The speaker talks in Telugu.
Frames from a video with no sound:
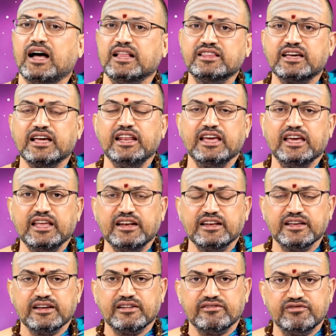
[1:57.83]
అందుకనే
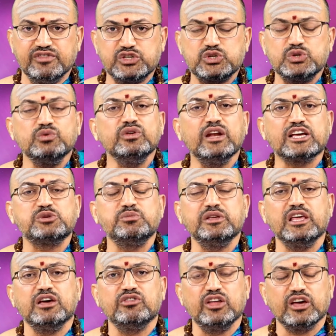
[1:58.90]
విష్ణువు
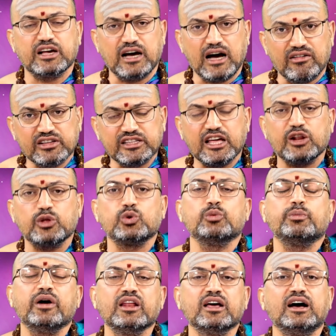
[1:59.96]
లక్ష్మీదేవుల యొక్క అవతార
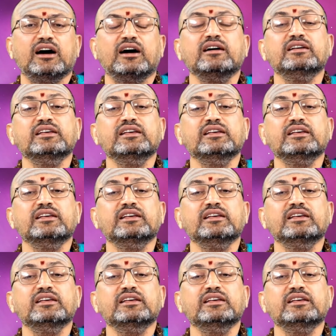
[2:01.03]
రూపాలుగా